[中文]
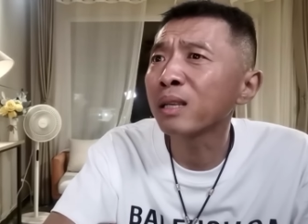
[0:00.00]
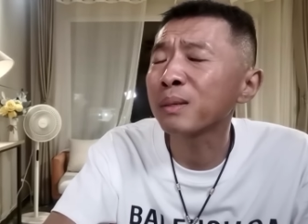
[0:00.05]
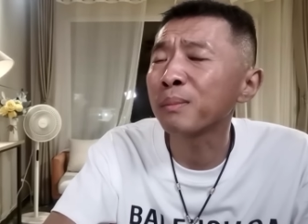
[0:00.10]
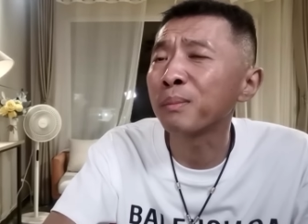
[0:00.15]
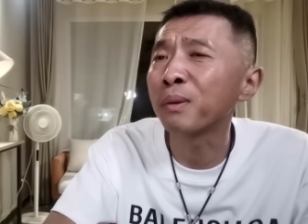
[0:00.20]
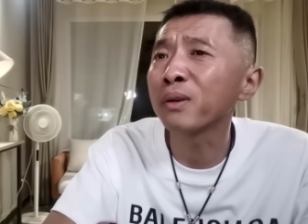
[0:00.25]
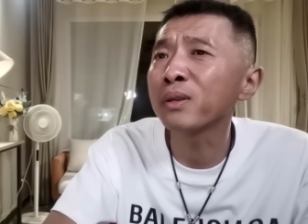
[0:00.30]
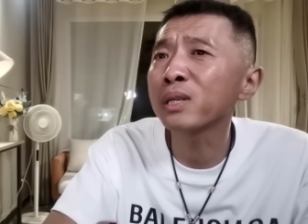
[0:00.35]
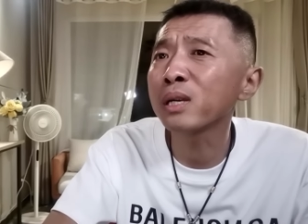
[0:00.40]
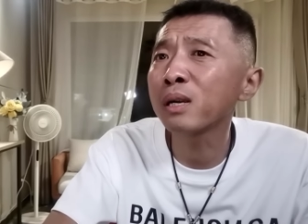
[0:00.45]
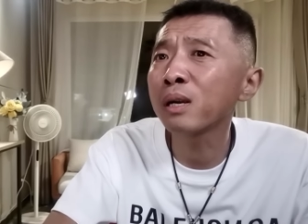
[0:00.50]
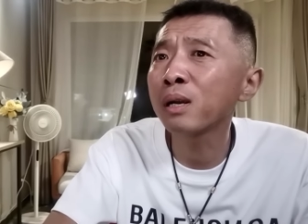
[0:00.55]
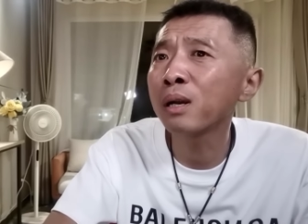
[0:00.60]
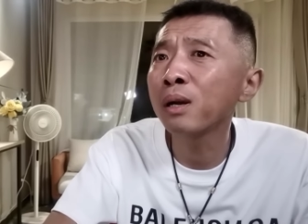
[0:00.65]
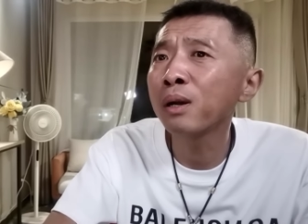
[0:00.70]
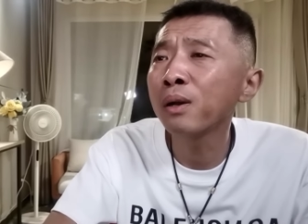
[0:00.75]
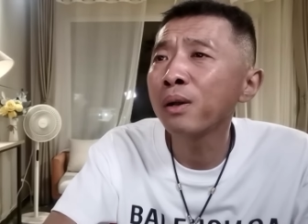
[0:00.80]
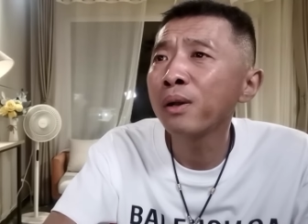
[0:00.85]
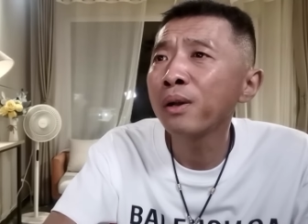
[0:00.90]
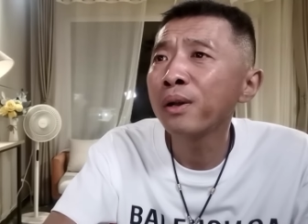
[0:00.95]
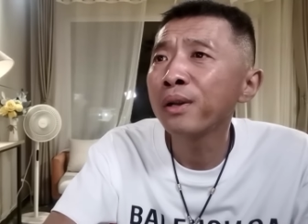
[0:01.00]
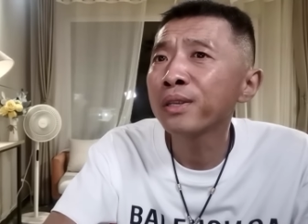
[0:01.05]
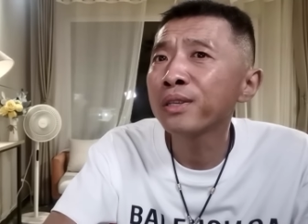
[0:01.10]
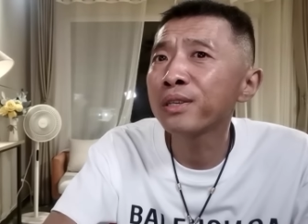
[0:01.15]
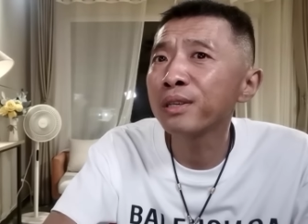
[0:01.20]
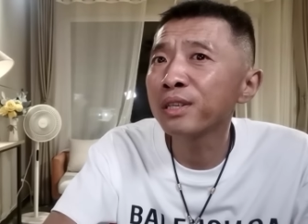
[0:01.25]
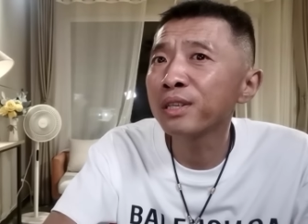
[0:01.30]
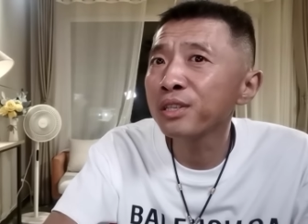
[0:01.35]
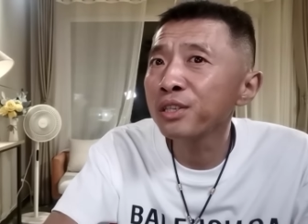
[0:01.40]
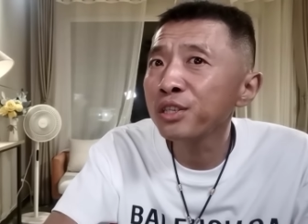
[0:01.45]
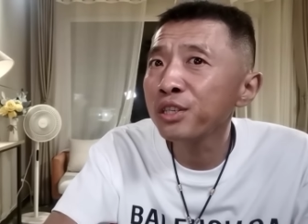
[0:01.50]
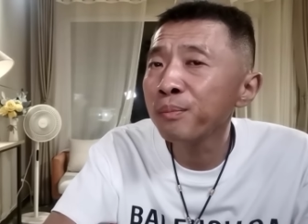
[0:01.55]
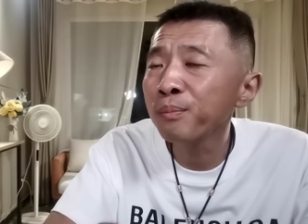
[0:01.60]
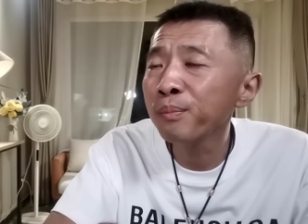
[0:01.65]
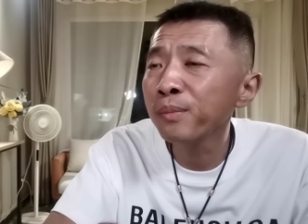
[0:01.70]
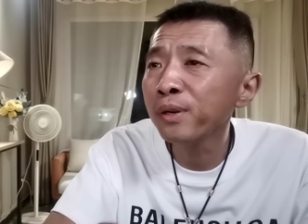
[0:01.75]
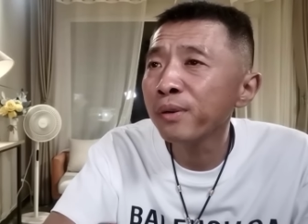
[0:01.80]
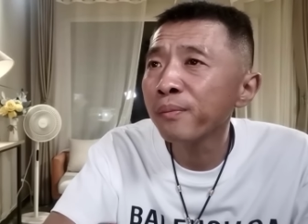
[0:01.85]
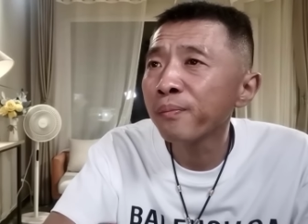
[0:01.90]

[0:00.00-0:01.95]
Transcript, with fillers: 怎么回事啊？起了疑心吗？